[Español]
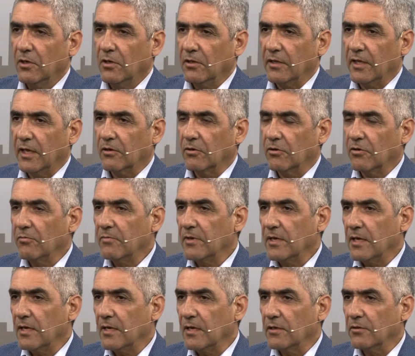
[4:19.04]
de
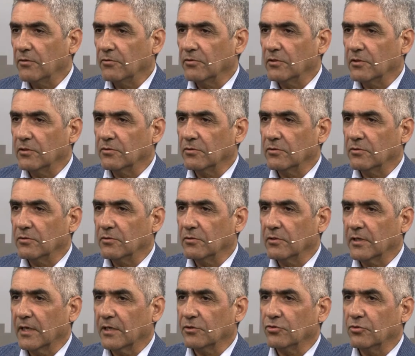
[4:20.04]
Economía, ¿no es cierto?,
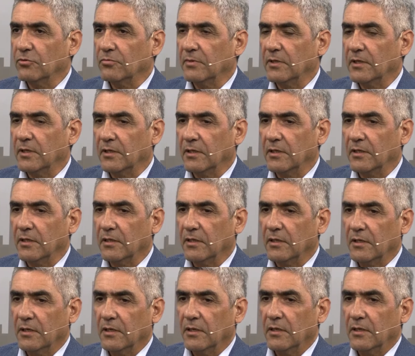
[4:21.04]
que
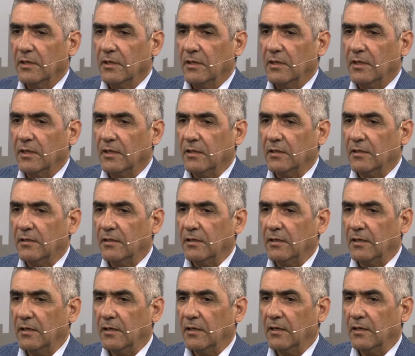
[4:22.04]
asume
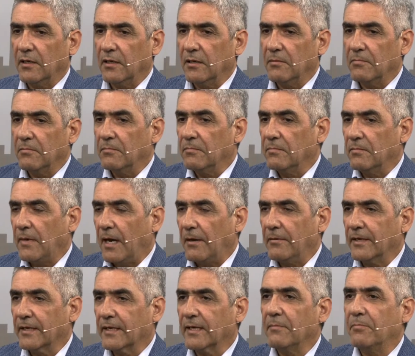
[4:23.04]
este a
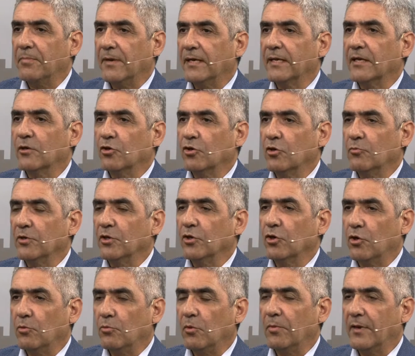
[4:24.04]
ver qué plan económico y
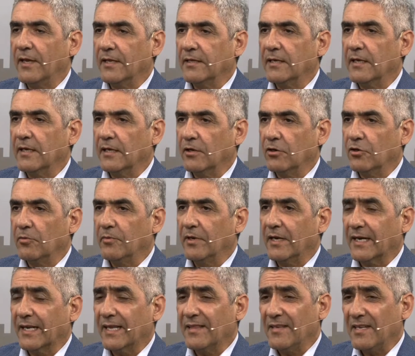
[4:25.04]
cómo plantea la economía de
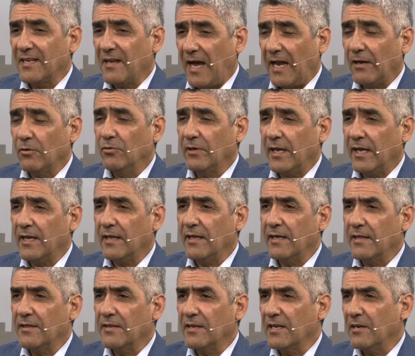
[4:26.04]
la argentina. Algunas
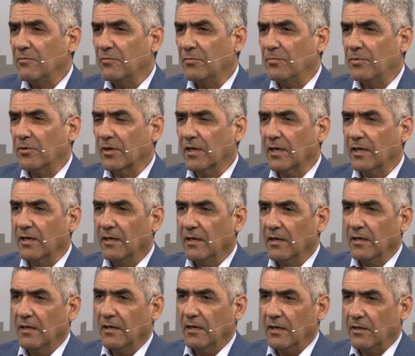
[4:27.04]
ideas tenemos porque
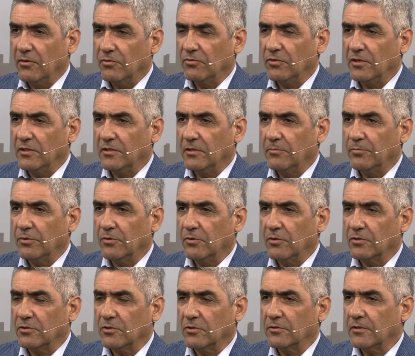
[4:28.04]
es un discípulo
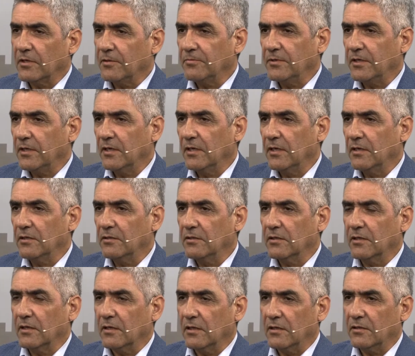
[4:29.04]
de Joseph Stiglitz,
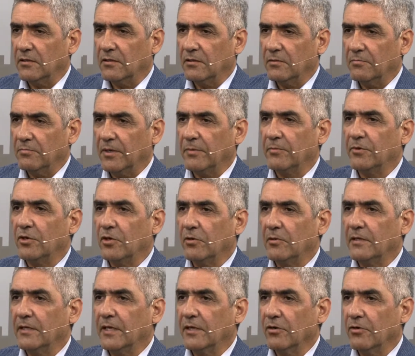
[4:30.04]
que es premio
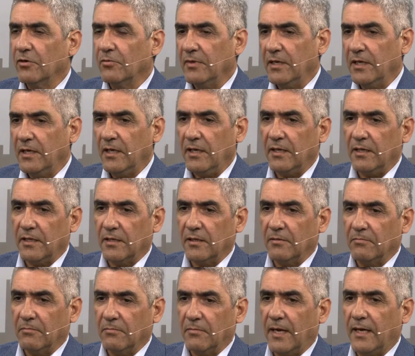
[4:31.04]
Nobel de Economía y
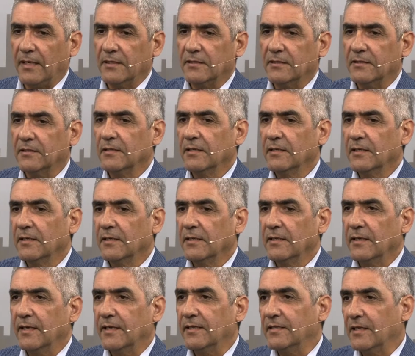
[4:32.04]
más
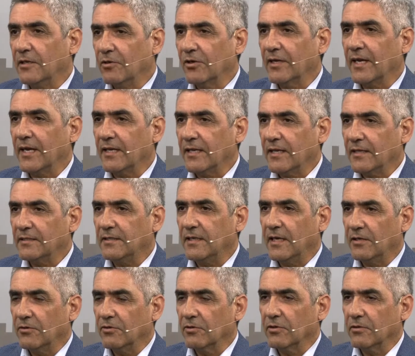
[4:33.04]
estilo
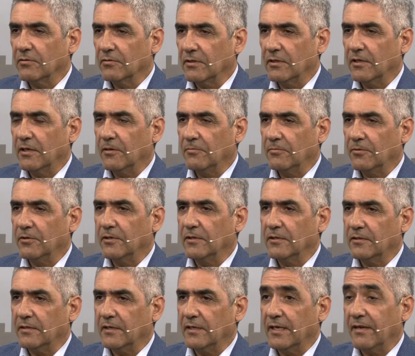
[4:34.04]
keynesiano, digamos,
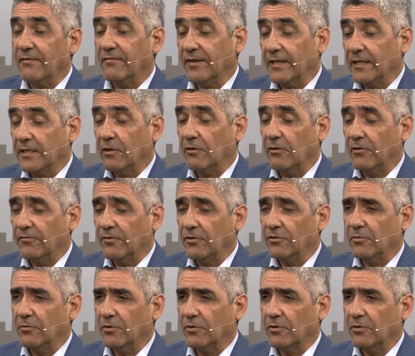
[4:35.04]
este, y enfrentado al Fondo